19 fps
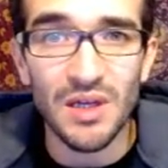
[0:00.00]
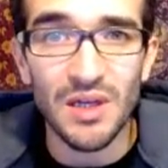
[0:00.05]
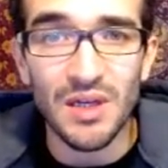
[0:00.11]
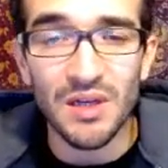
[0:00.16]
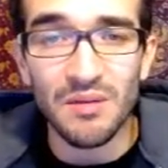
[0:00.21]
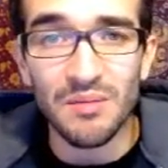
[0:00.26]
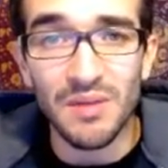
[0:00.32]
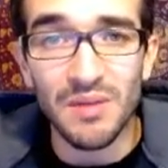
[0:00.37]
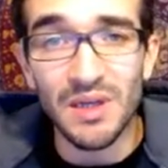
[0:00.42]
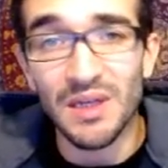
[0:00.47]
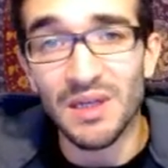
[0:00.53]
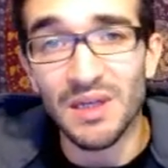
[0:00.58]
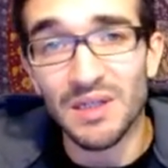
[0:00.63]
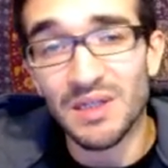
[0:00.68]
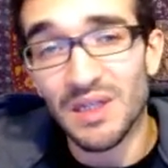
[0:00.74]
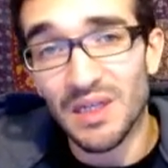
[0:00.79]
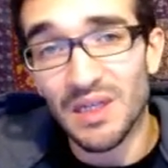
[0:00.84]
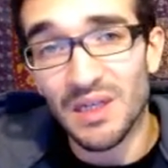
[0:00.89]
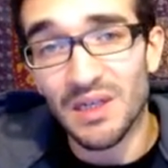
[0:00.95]
Mais
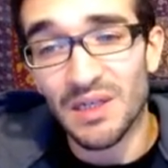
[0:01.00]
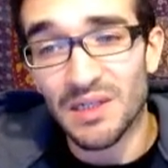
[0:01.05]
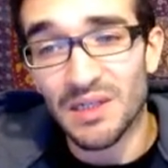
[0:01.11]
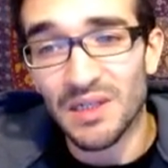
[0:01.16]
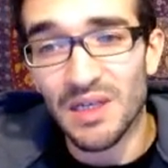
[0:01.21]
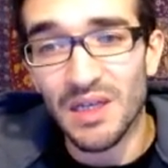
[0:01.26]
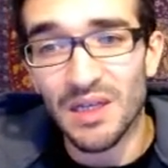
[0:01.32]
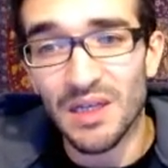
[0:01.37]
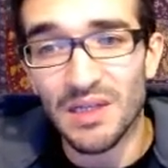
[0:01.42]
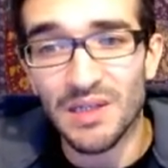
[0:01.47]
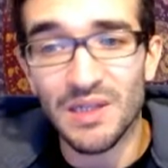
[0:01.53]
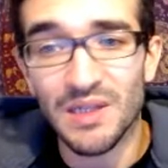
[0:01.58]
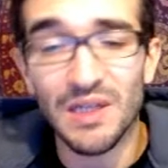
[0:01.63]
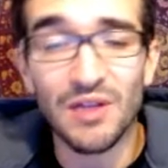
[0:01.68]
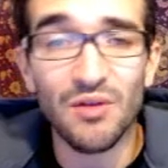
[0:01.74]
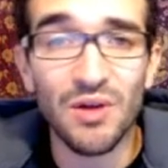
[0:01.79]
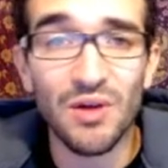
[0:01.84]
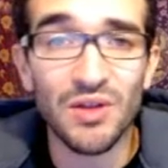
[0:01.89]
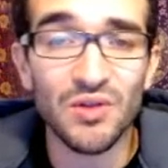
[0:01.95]
si les
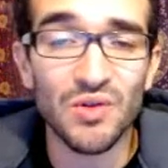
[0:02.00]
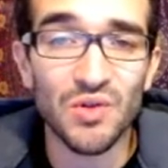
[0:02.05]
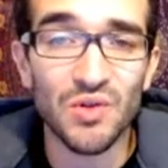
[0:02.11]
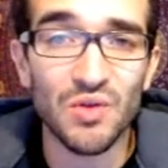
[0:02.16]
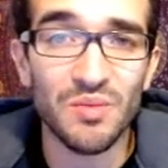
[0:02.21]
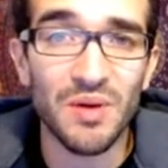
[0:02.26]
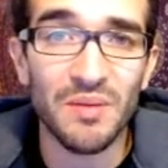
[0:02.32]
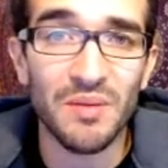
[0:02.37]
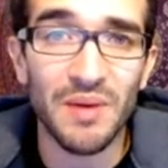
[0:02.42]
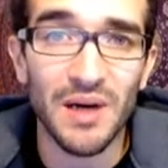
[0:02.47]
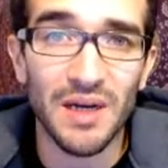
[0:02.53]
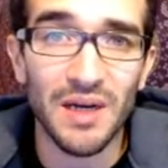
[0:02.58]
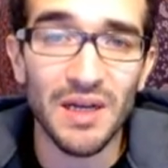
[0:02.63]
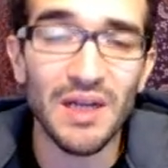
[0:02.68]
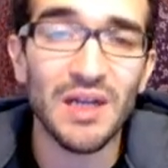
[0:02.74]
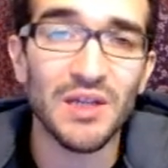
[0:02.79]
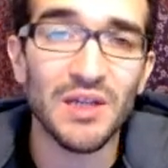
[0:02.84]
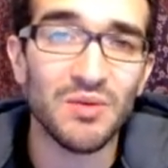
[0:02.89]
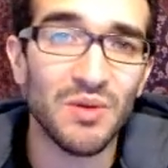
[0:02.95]
droites ne sont pas parallèles,
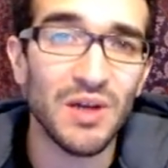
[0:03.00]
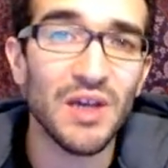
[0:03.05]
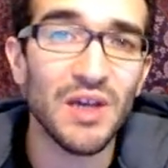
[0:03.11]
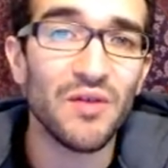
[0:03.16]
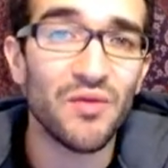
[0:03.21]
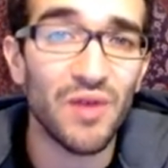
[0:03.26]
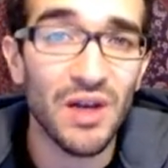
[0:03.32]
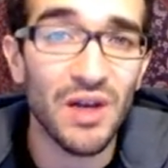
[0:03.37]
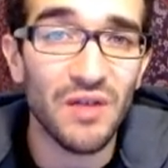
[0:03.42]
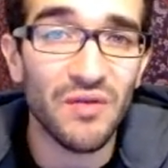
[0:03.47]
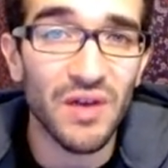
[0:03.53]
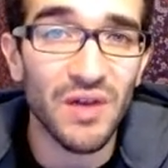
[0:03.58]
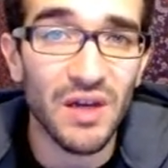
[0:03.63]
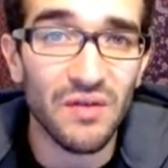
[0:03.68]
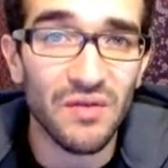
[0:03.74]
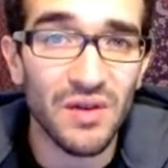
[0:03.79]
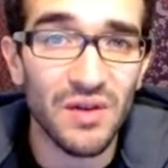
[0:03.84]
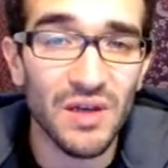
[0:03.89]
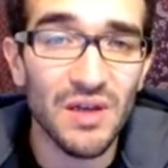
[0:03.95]
à ce moment-là, il faut aller
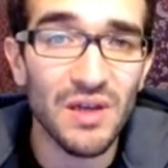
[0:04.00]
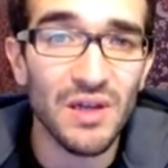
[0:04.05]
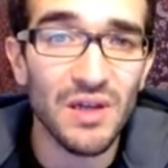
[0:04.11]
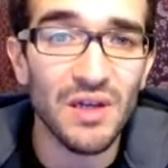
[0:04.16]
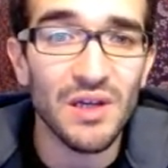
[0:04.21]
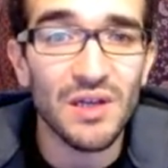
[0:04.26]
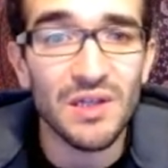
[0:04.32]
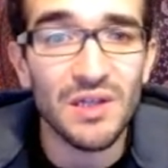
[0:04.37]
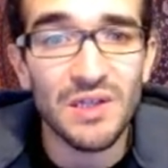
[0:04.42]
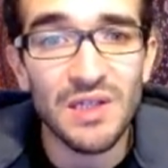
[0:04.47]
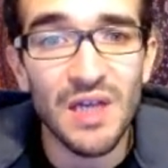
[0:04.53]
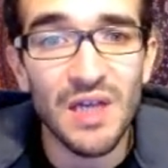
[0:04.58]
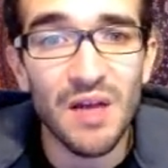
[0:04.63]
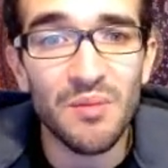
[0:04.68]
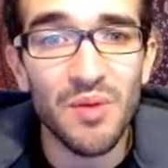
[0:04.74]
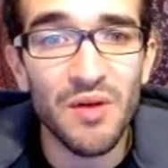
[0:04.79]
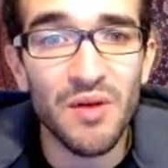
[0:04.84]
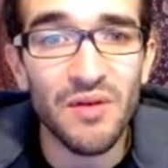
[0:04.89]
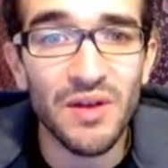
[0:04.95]
vérifier si elles
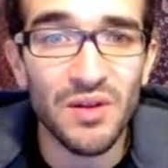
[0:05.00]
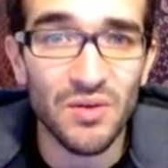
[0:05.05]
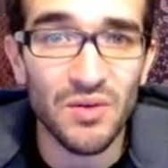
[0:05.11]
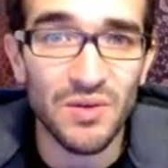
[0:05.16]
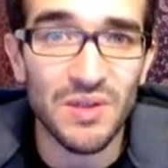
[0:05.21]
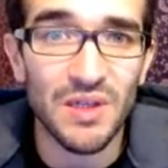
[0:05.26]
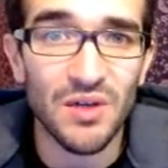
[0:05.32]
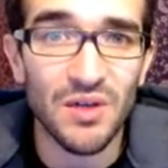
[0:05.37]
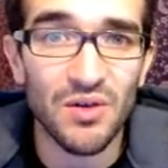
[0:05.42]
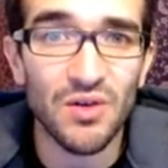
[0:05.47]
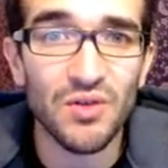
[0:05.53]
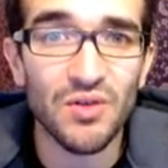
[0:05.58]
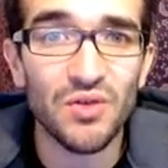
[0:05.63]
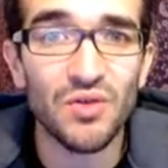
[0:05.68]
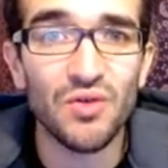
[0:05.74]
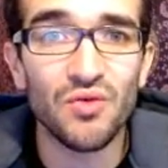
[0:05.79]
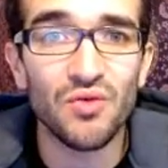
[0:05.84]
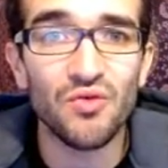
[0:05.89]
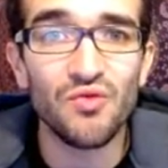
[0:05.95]
peuvent être séquentes
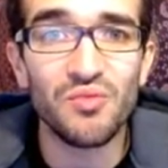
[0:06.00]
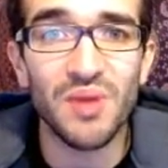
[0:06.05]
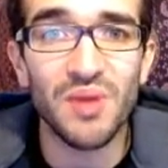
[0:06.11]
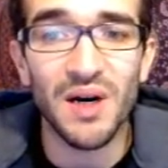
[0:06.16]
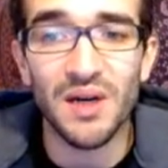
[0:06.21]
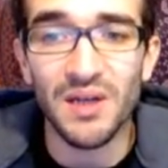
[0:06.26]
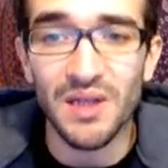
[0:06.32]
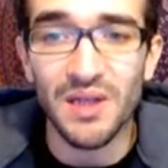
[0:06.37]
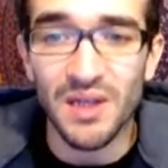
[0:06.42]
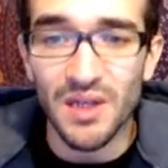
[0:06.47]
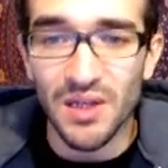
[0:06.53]
ou pas.